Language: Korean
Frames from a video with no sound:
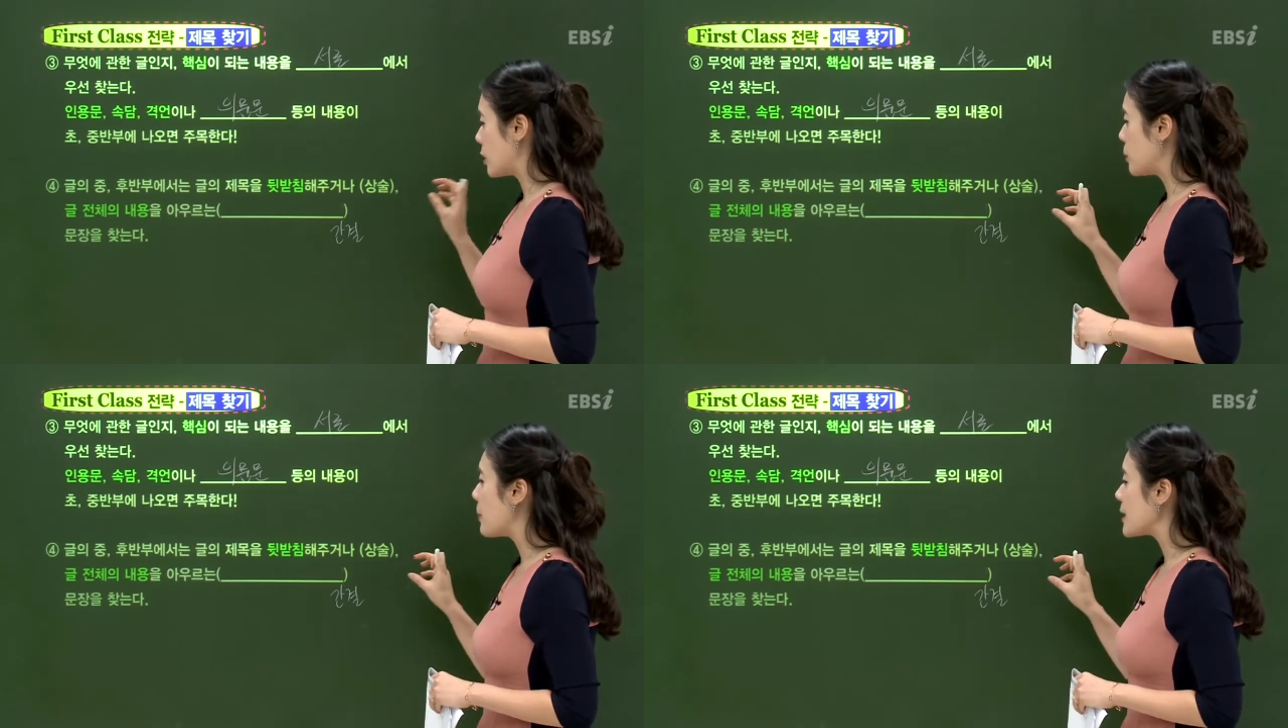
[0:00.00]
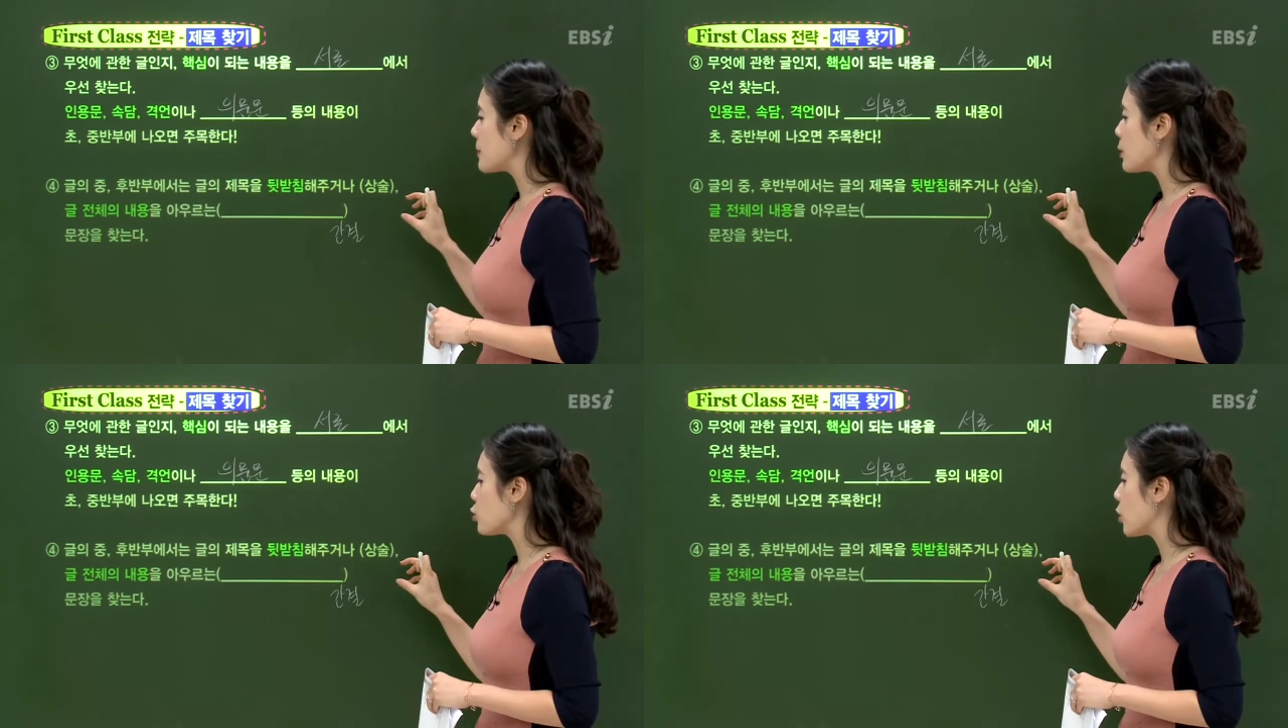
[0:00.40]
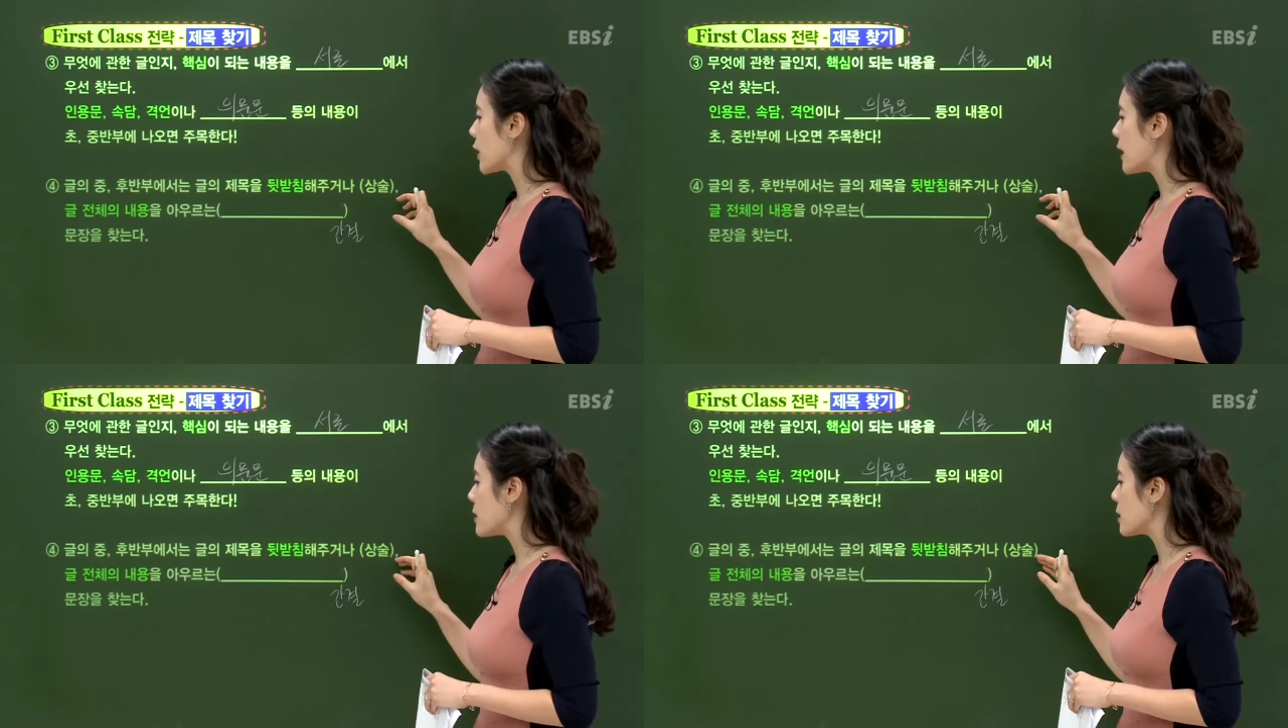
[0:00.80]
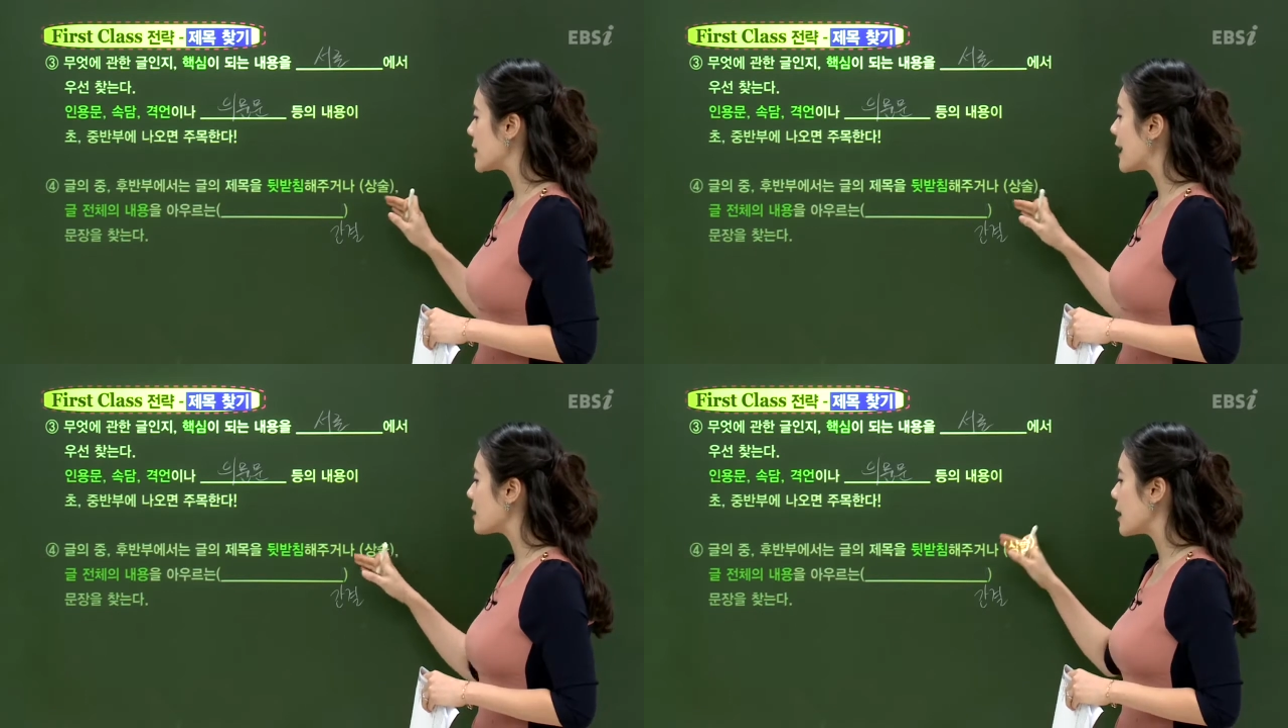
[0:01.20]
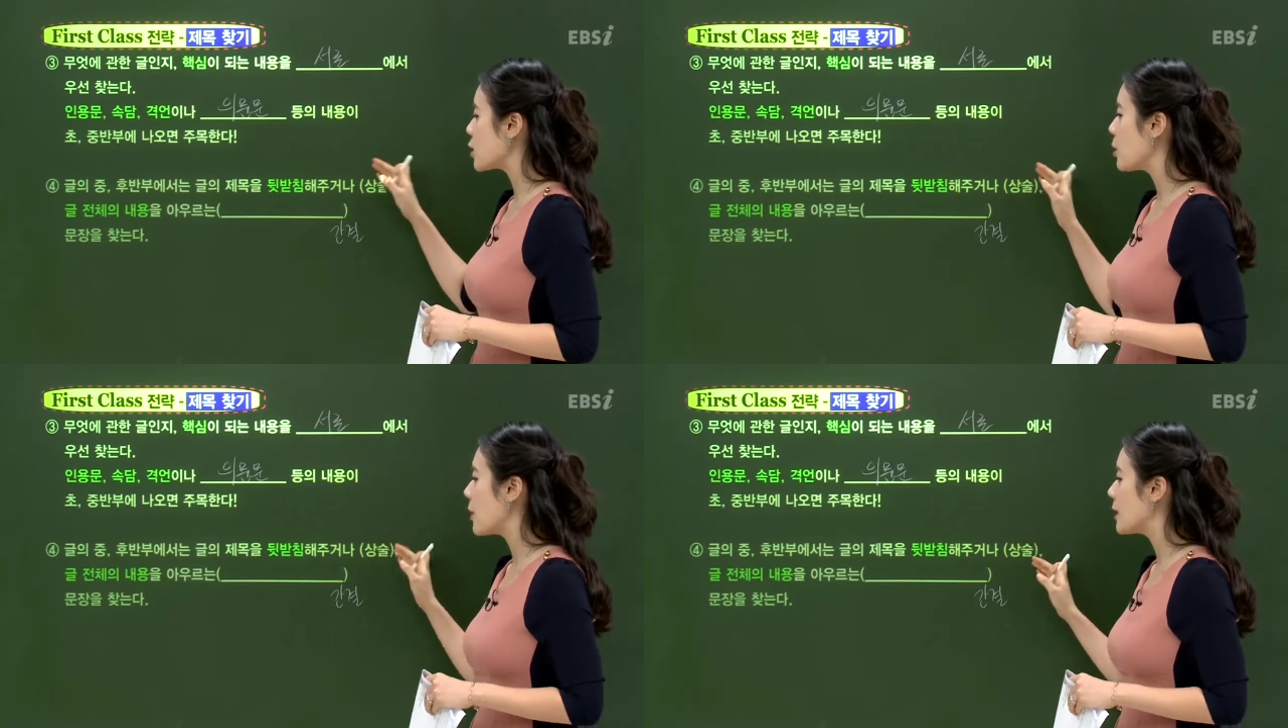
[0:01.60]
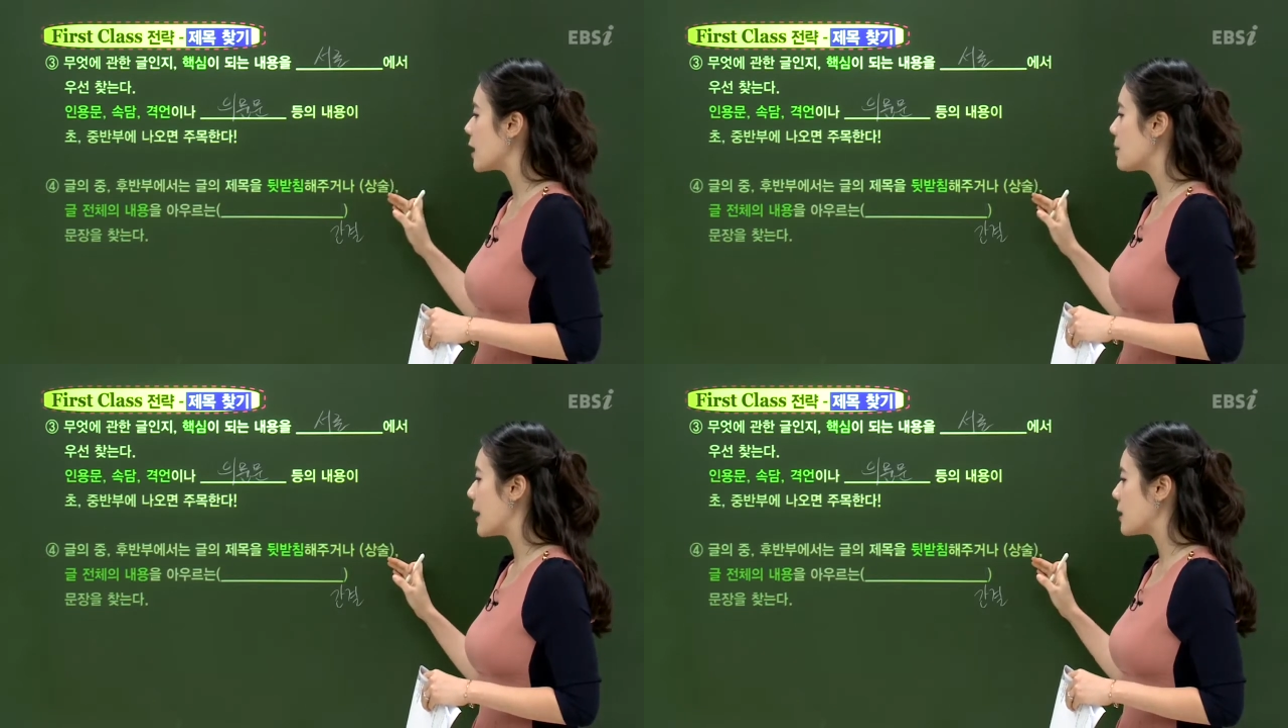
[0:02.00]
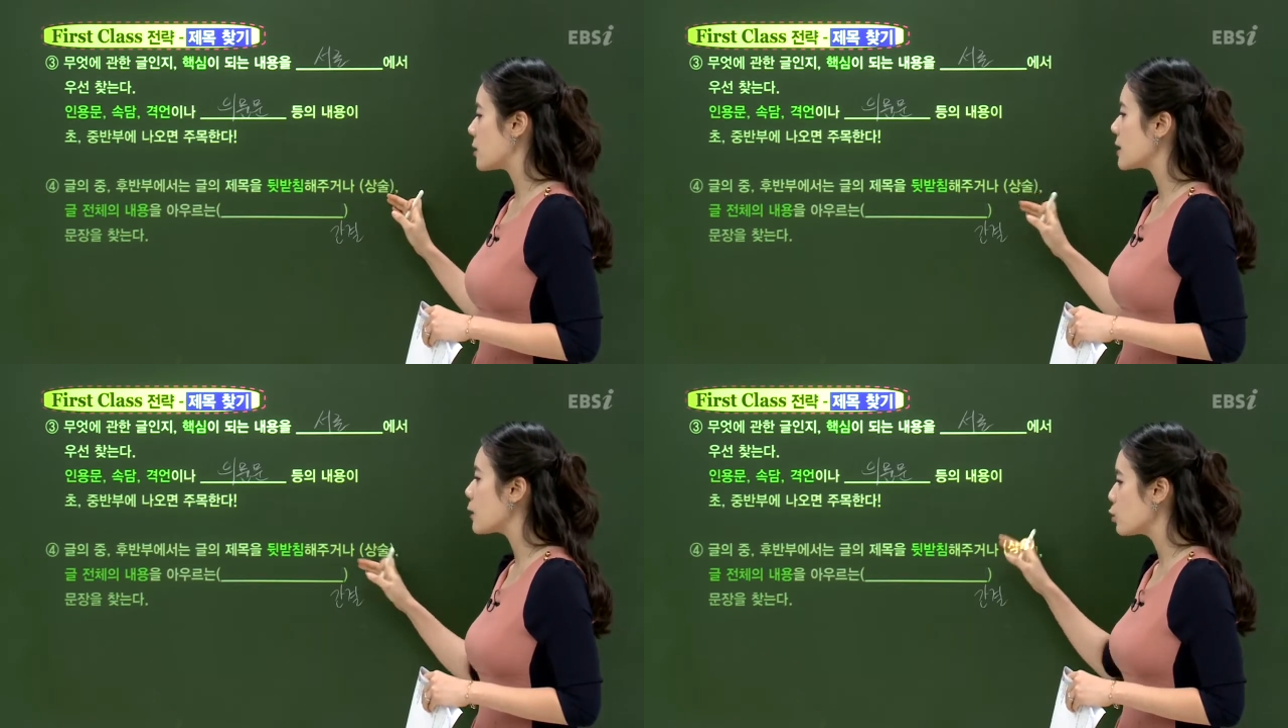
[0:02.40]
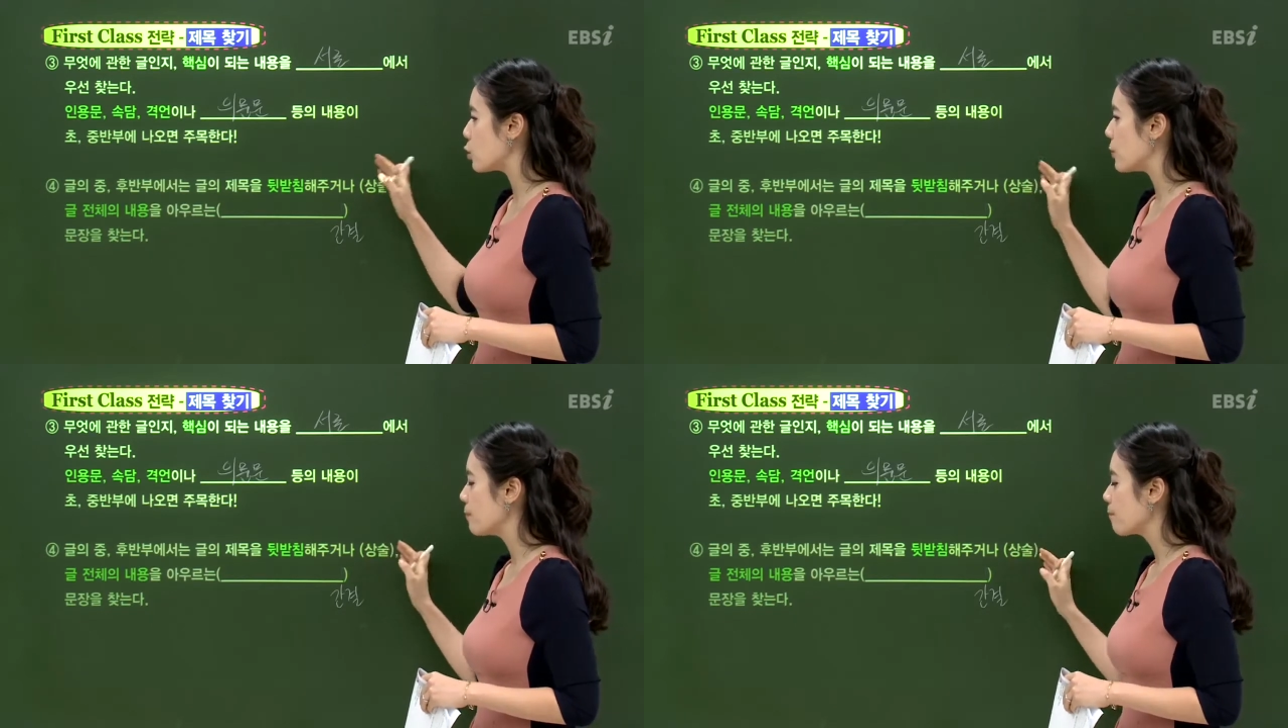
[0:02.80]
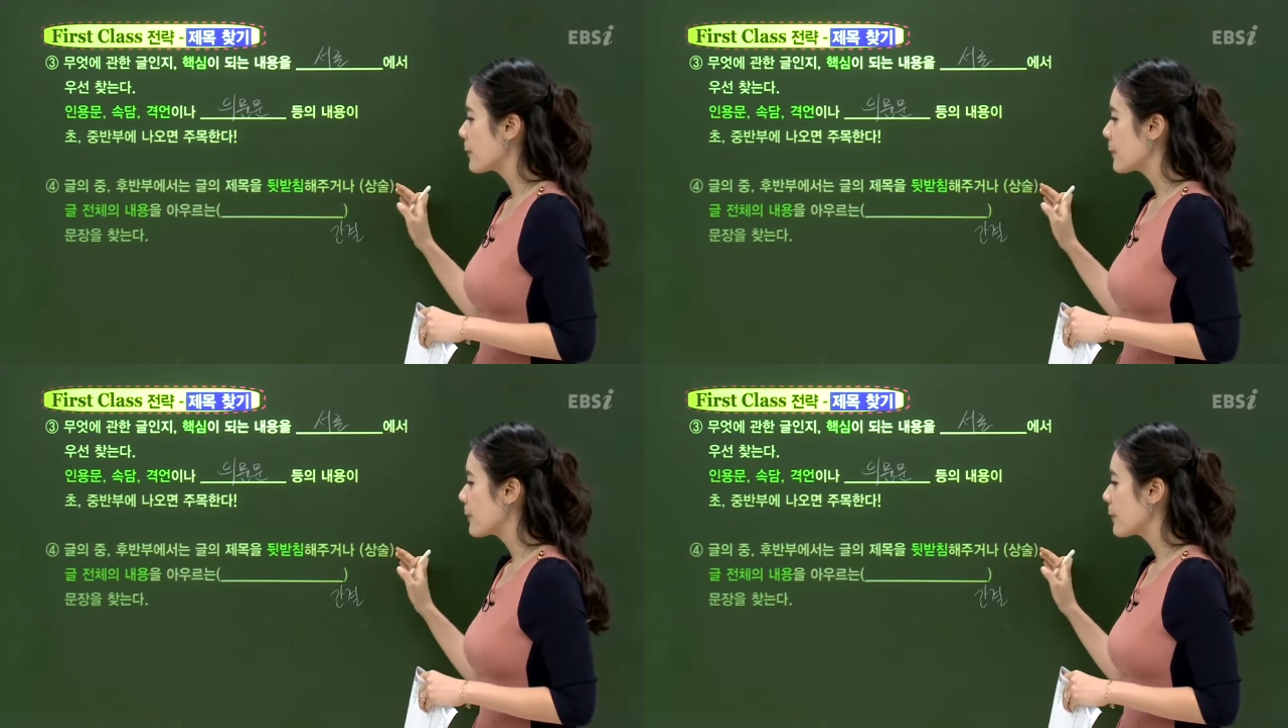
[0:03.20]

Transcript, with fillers: 뒷받침해 주거나 즉 상세히 설명한다는 말이죠. 상술.